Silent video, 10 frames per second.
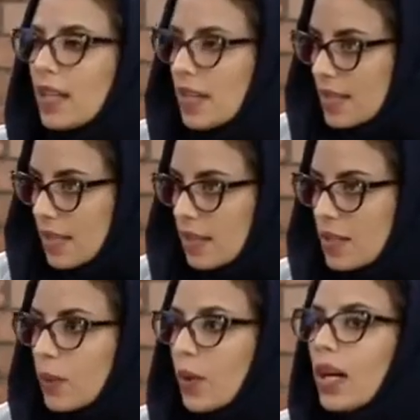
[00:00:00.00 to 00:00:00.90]
دراسه
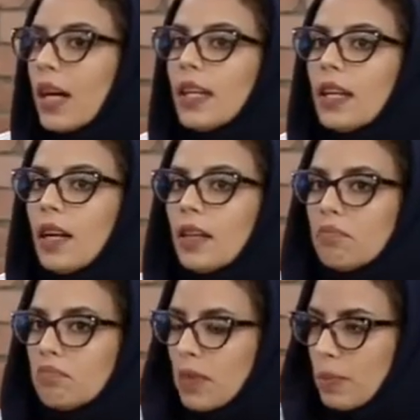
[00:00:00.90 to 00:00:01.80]
سووها على آه،
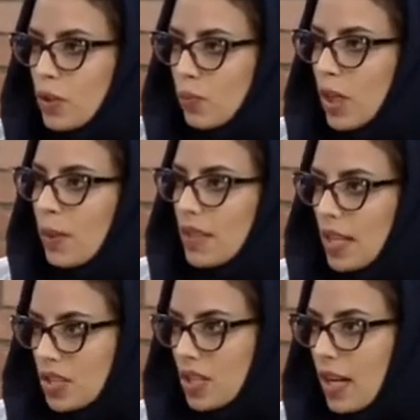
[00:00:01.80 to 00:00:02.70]
مجموعه من
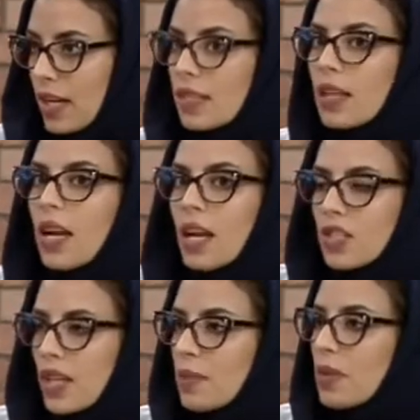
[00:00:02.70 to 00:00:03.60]
الاشخاص
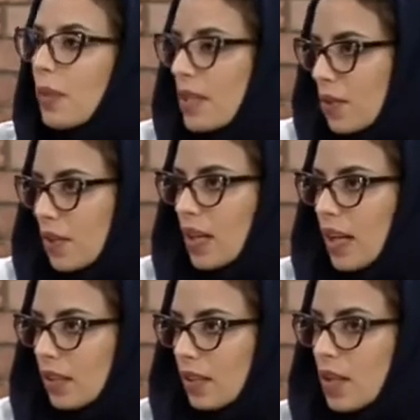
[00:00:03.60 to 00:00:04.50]
اشخاص بيمارسوا
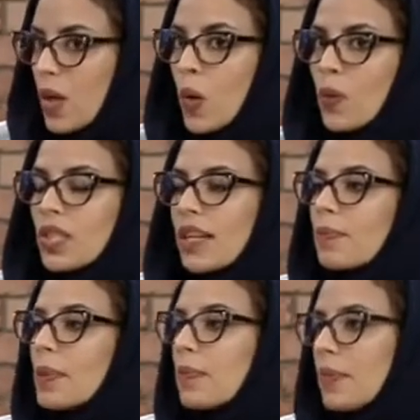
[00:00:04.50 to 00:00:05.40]
الرياضه
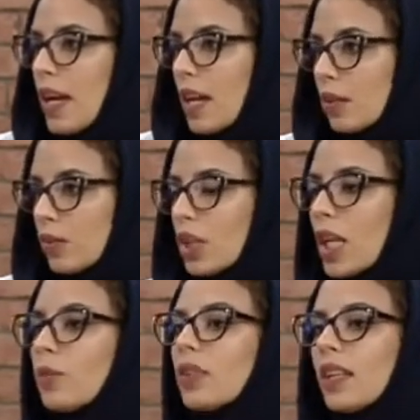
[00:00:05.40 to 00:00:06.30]
واشخاص بس بياخذوا اللي
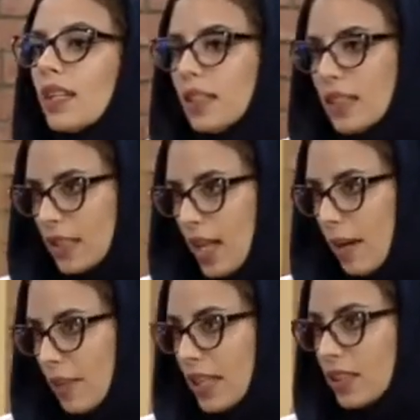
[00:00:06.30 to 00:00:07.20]
هي مضادات
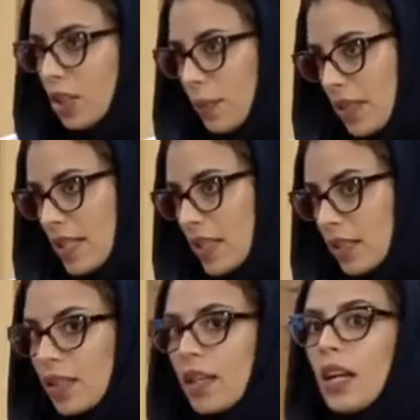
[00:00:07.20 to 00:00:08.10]
الاكتئاب الانتي ديبريسنت
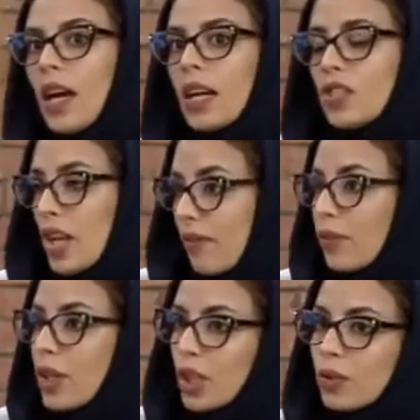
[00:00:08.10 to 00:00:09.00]

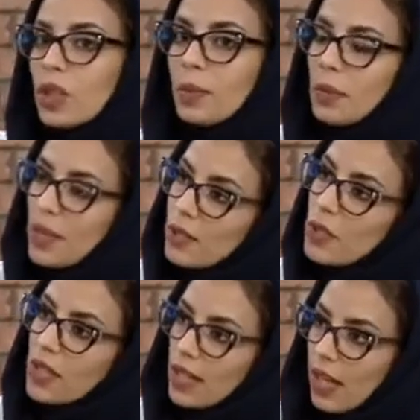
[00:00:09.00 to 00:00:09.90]
شافوا انه اللي
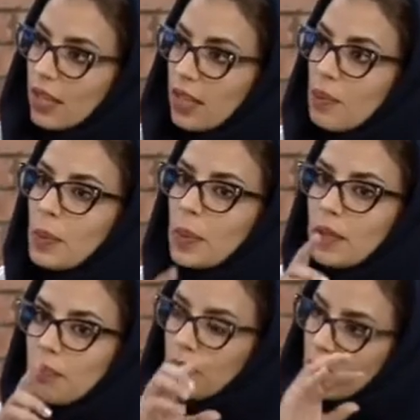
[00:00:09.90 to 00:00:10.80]
بيمارسوا الرياضه
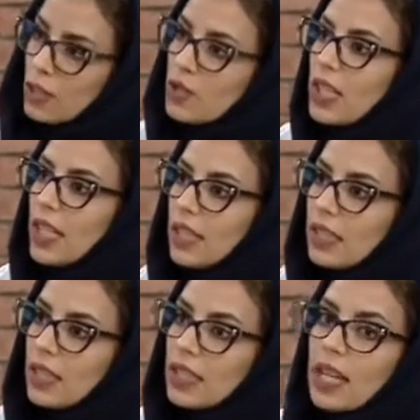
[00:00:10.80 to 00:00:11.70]
بتنزل حده
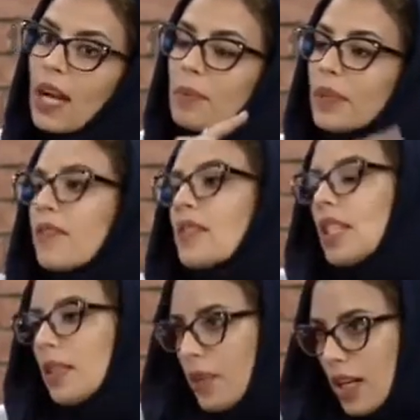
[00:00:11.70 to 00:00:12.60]
الاكتئاب نفس
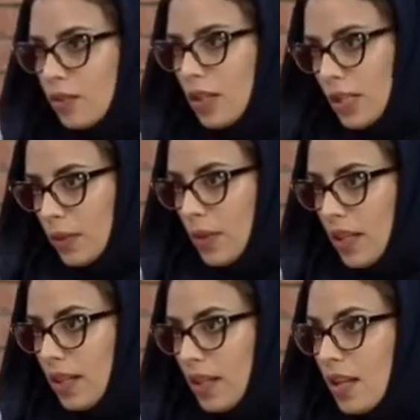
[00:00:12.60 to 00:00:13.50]
اللي بياخذوا الادويه